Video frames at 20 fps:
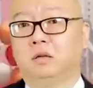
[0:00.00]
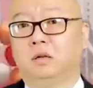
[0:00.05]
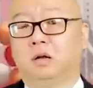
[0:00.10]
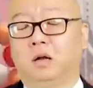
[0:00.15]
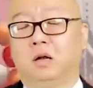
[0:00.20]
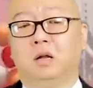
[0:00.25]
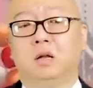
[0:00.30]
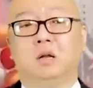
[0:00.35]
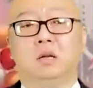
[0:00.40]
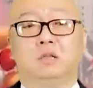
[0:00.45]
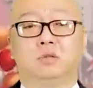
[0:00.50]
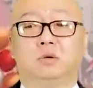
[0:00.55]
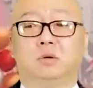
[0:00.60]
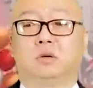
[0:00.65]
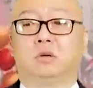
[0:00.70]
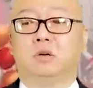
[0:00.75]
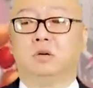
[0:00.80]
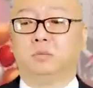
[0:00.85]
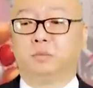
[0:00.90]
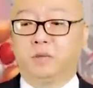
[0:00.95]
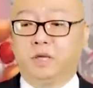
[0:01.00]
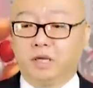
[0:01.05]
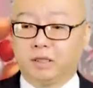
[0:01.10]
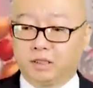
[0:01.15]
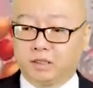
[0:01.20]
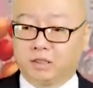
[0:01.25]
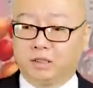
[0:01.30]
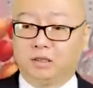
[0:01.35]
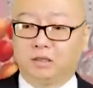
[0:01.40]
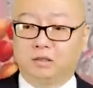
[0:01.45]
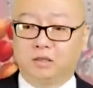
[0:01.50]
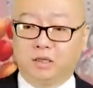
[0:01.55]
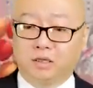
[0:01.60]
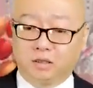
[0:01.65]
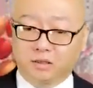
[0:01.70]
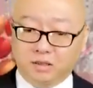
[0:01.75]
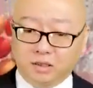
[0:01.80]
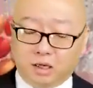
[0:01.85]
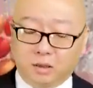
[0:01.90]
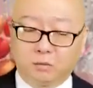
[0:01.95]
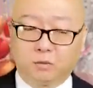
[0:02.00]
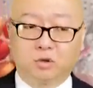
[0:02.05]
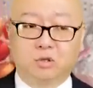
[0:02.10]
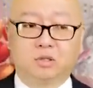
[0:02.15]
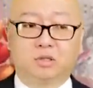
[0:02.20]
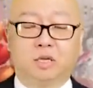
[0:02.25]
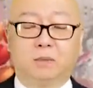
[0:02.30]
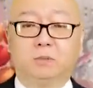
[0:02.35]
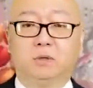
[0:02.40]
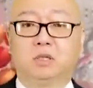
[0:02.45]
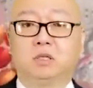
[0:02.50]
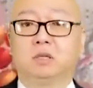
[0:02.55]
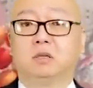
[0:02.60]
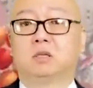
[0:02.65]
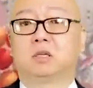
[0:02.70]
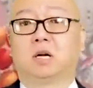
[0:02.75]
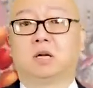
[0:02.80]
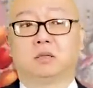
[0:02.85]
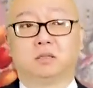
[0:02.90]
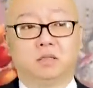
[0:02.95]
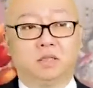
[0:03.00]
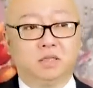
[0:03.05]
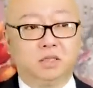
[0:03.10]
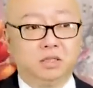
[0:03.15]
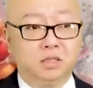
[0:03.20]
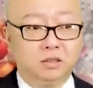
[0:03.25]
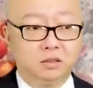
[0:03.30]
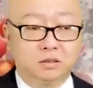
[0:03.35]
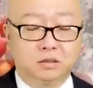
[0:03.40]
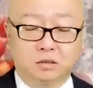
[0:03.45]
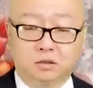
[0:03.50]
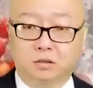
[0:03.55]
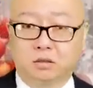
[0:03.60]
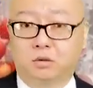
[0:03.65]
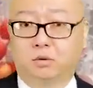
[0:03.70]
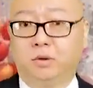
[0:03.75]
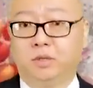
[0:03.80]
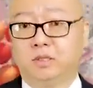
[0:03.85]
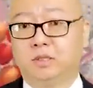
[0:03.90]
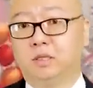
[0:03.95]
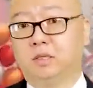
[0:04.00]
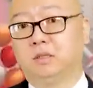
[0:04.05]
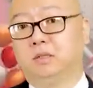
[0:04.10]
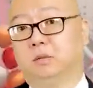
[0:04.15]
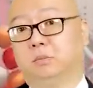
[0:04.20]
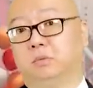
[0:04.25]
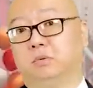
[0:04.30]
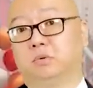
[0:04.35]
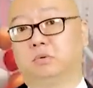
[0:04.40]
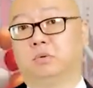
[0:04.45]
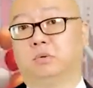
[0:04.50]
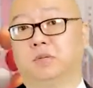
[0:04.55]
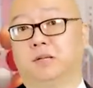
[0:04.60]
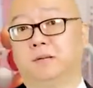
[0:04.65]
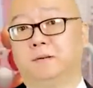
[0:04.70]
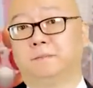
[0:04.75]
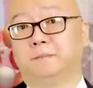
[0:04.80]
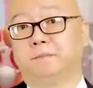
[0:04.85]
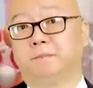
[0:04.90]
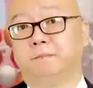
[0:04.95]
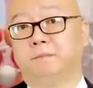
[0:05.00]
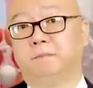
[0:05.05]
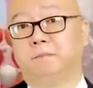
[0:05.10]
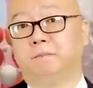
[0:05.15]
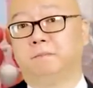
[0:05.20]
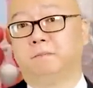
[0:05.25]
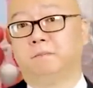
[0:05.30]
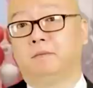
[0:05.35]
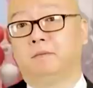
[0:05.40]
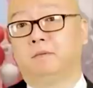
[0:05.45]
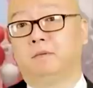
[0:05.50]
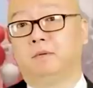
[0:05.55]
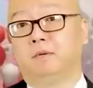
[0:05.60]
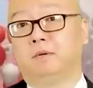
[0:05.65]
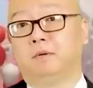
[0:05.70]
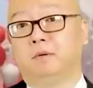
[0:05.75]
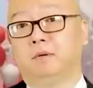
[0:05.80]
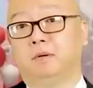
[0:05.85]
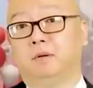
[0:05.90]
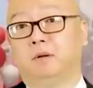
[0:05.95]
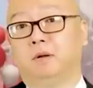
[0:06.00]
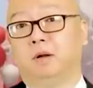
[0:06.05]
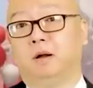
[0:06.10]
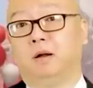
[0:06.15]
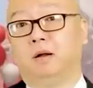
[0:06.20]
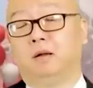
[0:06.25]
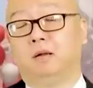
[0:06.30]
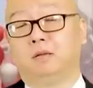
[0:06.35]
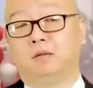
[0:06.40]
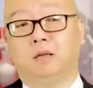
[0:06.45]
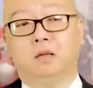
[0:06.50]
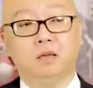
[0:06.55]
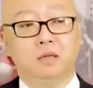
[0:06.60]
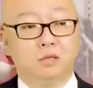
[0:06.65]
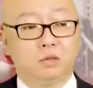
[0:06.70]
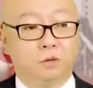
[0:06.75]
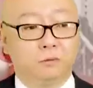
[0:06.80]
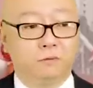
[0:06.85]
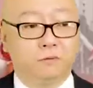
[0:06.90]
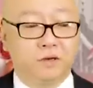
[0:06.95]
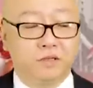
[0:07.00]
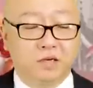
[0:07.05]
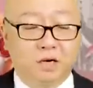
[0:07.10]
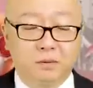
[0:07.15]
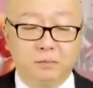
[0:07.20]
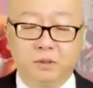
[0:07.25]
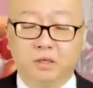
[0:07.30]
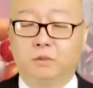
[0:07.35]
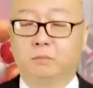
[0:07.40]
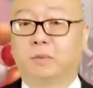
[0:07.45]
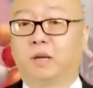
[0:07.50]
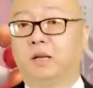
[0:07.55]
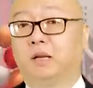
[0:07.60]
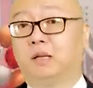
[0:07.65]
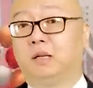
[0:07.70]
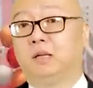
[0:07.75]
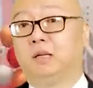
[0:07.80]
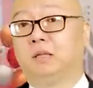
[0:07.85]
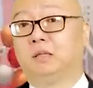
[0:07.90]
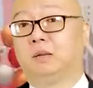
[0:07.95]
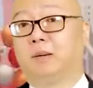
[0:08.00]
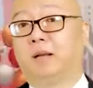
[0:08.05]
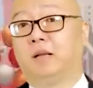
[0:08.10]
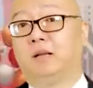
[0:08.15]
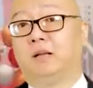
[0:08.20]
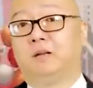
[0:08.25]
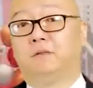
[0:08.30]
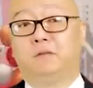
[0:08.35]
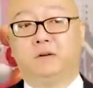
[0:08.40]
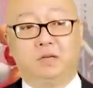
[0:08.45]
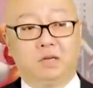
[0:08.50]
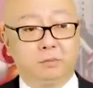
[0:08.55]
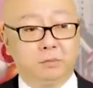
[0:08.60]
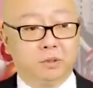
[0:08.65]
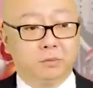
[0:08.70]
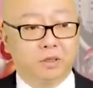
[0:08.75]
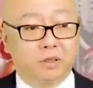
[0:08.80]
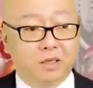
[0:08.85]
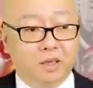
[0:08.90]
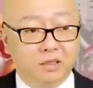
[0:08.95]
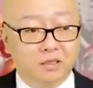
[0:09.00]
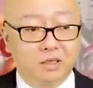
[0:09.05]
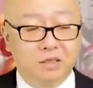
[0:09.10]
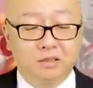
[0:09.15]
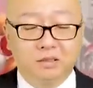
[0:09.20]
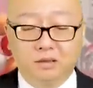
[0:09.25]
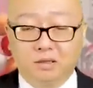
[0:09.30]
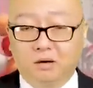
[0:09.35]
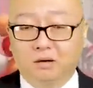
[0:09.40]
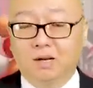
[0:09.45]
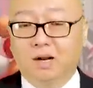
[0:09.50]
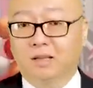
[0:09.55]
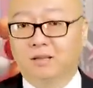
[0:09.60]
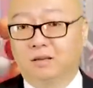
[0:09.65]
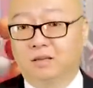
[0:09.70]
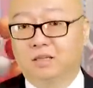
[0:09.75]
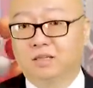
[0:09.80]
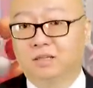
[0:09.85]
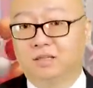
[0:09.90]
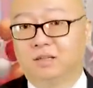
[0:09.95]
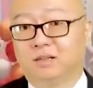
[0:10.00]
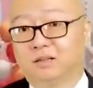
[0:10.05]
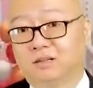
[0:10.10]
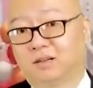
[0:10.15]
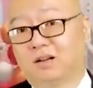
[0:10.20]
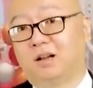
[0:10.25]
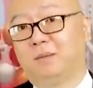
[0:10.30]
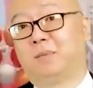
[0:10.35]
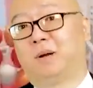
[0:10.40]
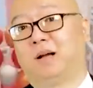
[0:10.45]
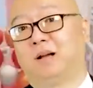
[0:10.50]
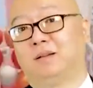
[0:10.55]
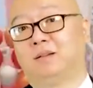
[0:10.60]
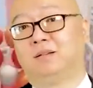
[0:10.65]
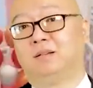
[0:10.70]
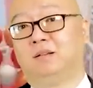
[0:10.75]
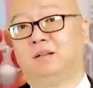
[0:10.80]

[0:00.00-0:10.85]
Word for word: 啊，所以更别提这个项目是咱们圣上亲自指挥、亲自部署的，啊，那你就非常明白，对吧？非常明白他真正要干的事情是干嘛？